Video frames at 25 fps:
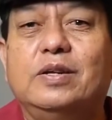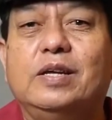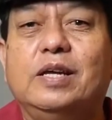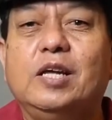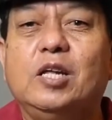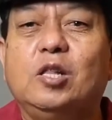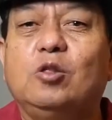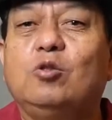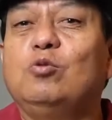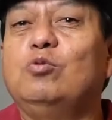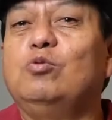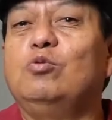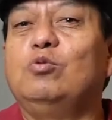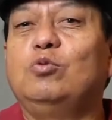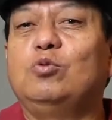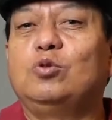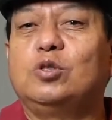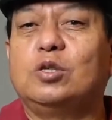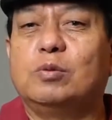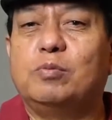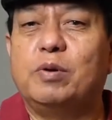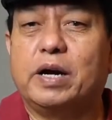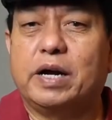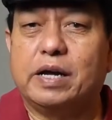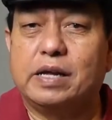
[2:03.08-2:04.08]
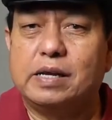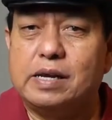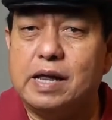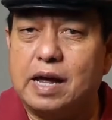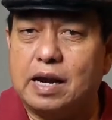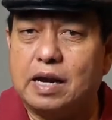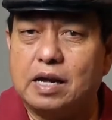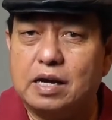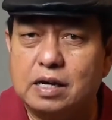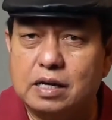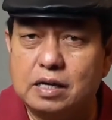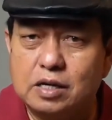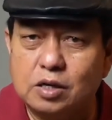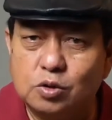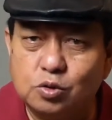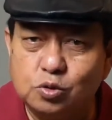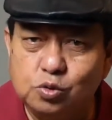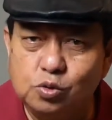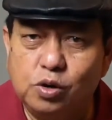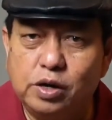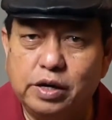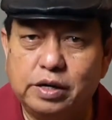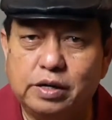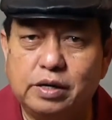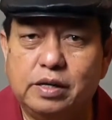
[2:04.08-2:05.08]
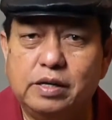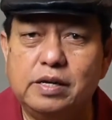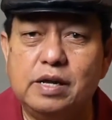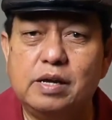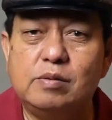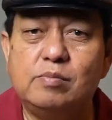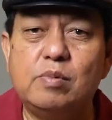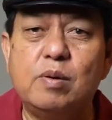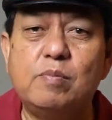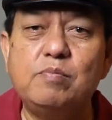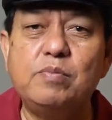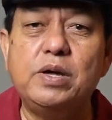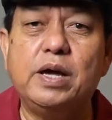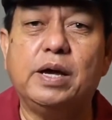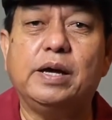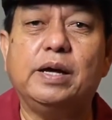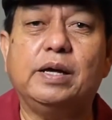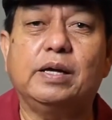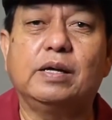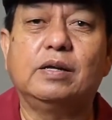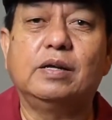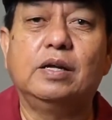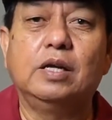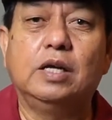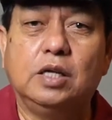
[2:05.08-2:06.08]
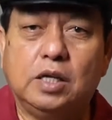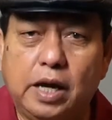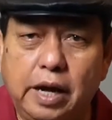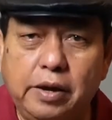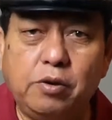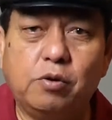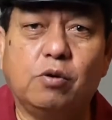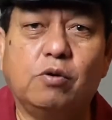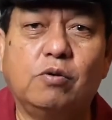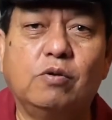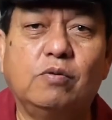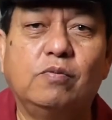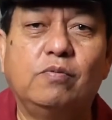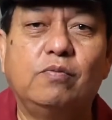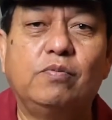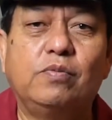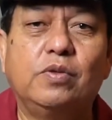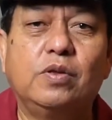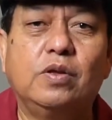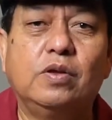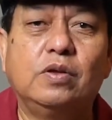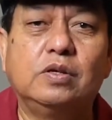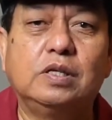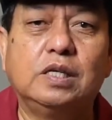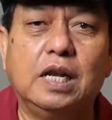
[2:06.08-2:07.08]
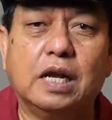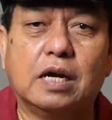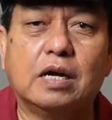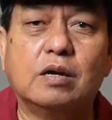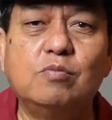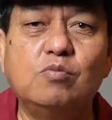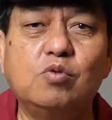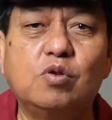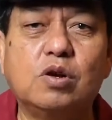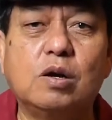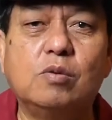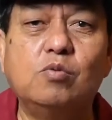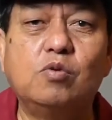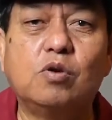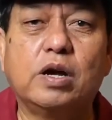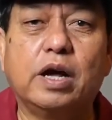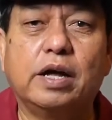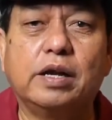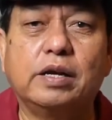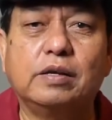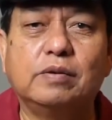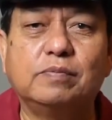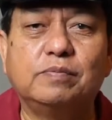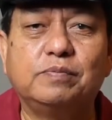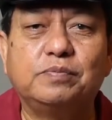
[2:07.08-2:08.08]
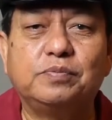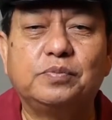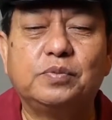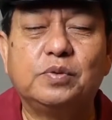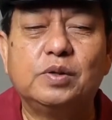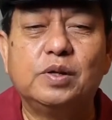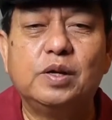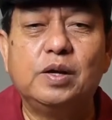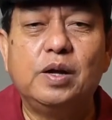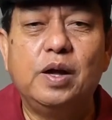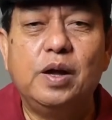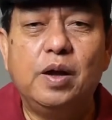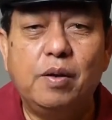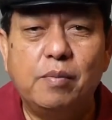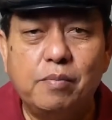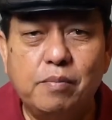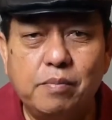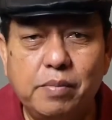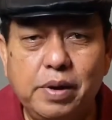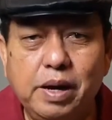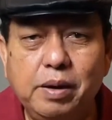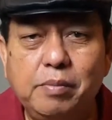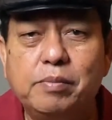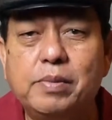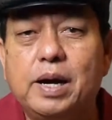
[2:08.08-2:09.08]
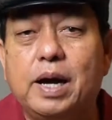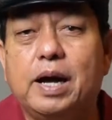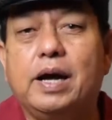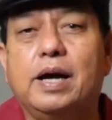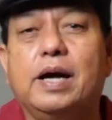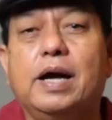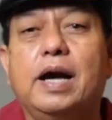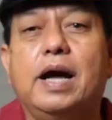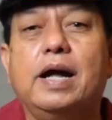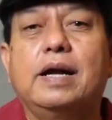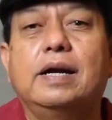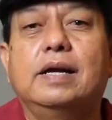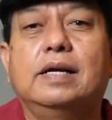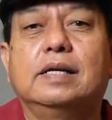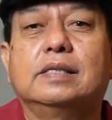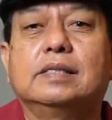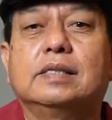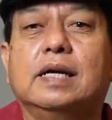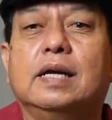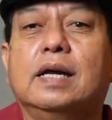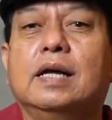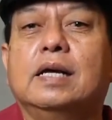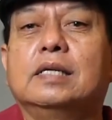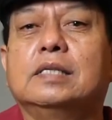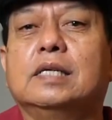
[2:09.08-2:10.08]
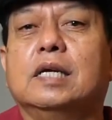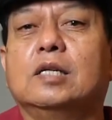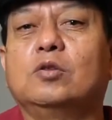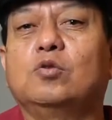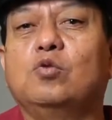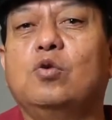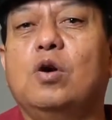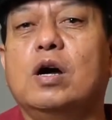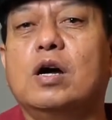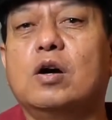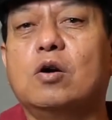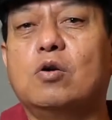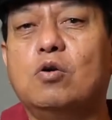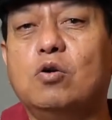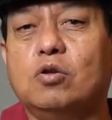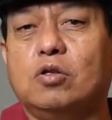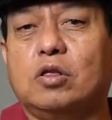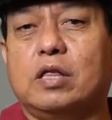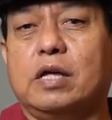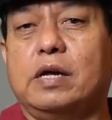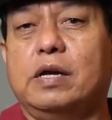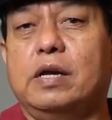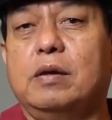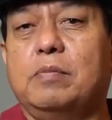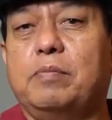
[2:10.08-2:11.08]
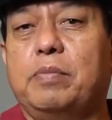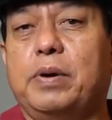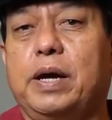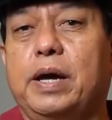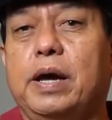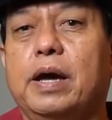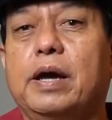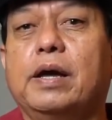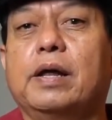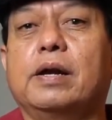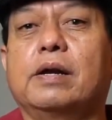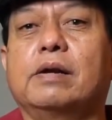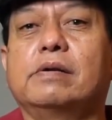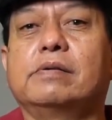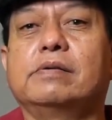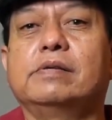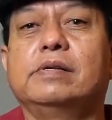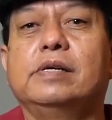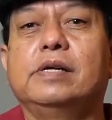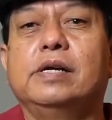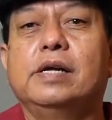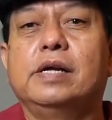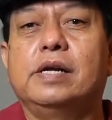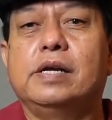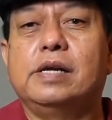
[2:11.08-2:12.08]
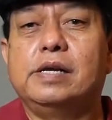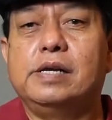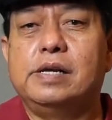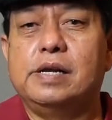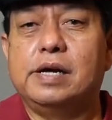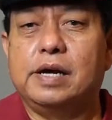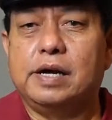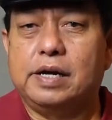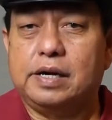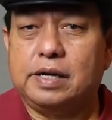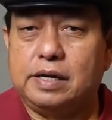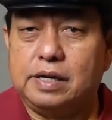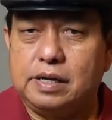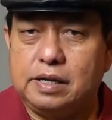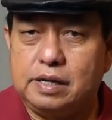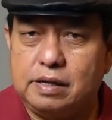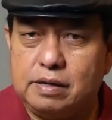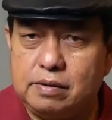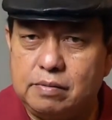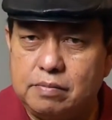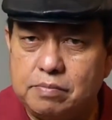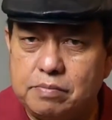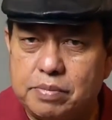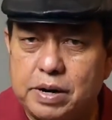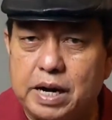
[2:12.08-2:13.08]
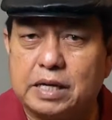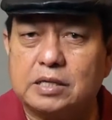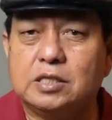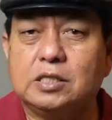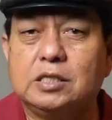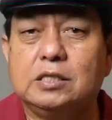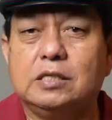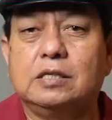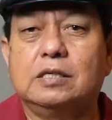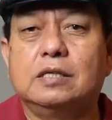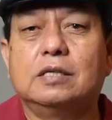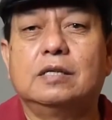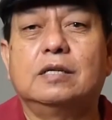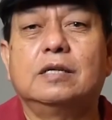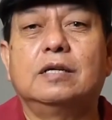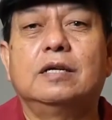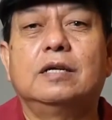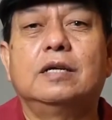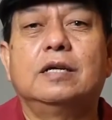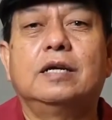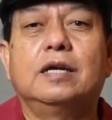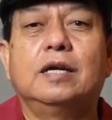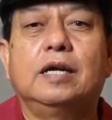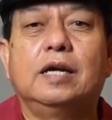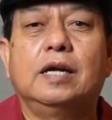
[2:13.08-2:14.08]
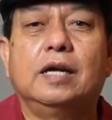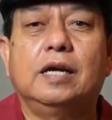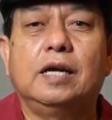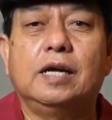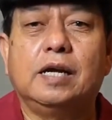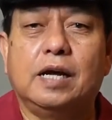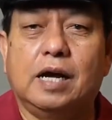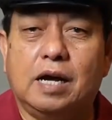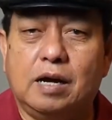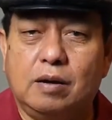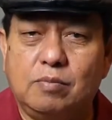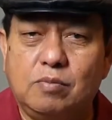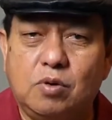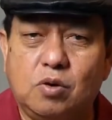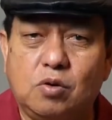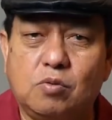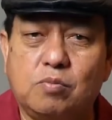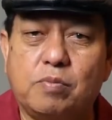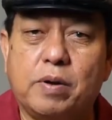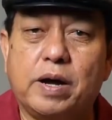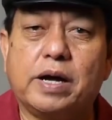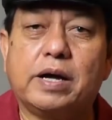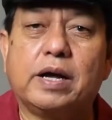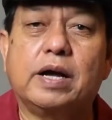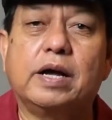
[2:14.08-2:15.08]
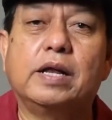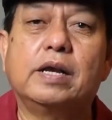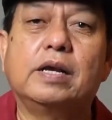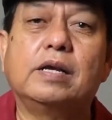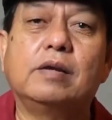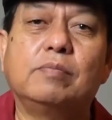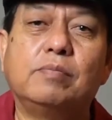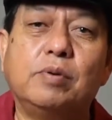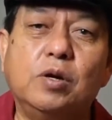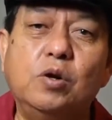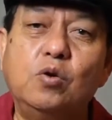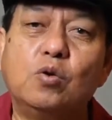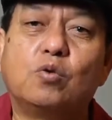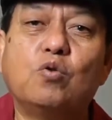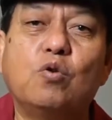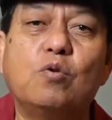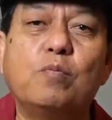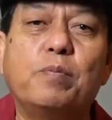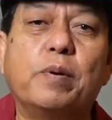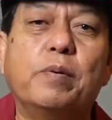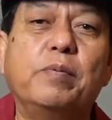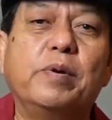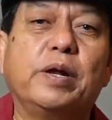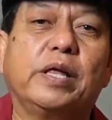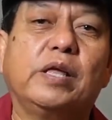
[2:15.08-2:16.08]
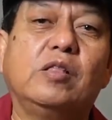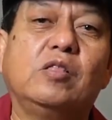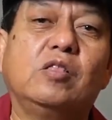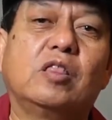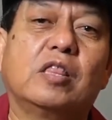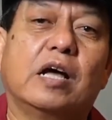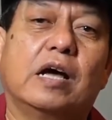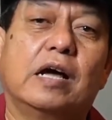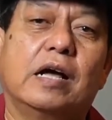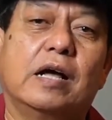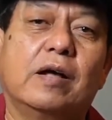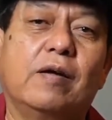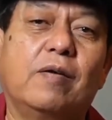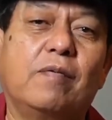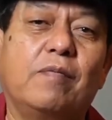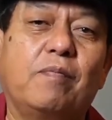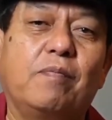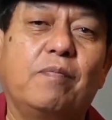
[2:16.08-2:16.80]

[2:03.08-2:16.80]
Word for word: itu sebagai dalang kerusuhan dan membiayai? Ayo, silakan buka-bukaan. Memang ada salah satu anggota DPR dari fraksi yang merupakan pendukung pemerintah